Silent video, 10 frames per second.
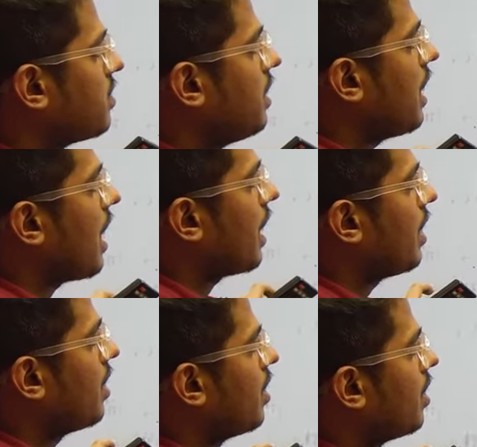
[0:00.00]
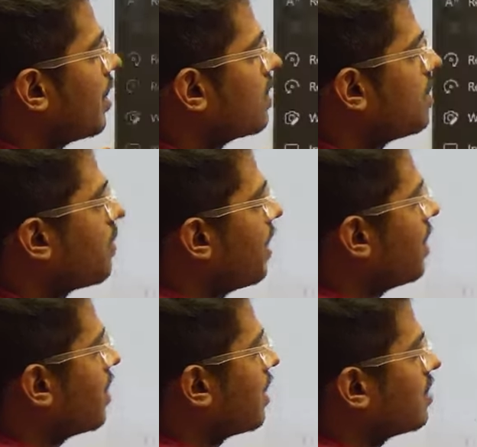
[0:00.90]
ही नहीं आएगा ढंग से पढ़ी
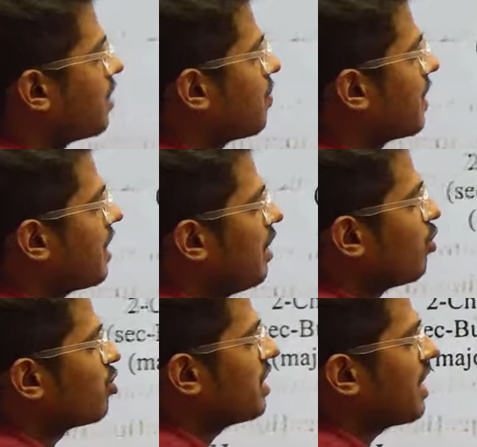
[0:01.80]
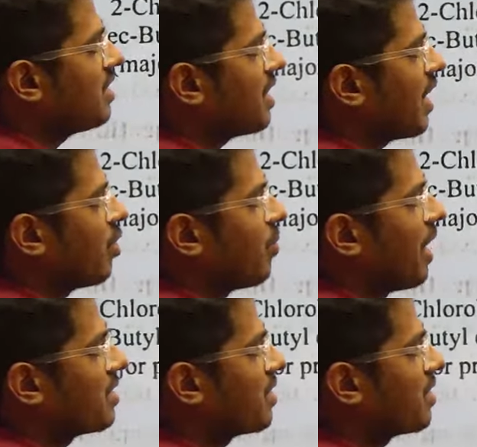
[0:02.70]
ढंग से पता ही नहीं क्वेश्चन कैसे आएगा तो मार्क्स